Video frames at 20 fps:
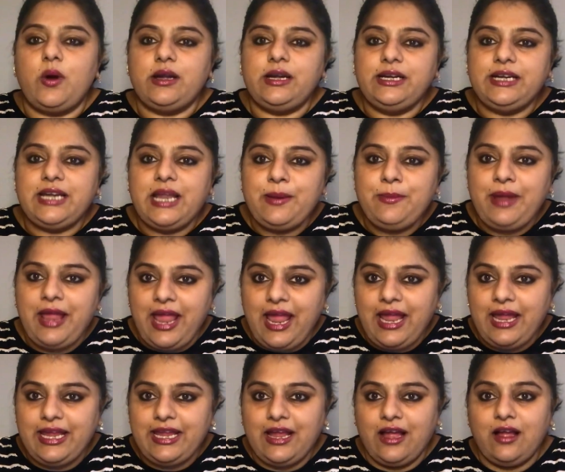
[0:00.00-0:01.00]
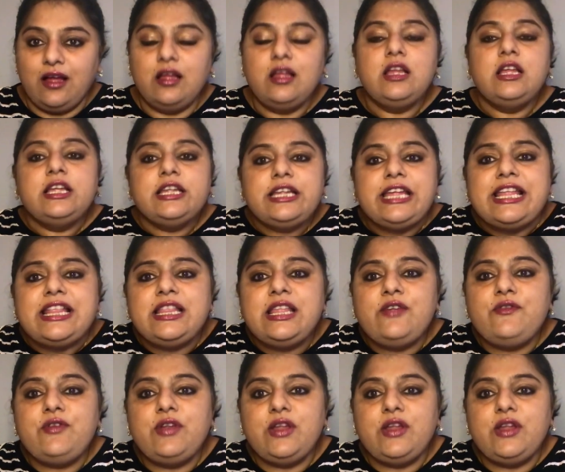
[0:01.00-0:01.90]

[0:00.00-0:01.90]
पॉटी टाइम है क्या कितनी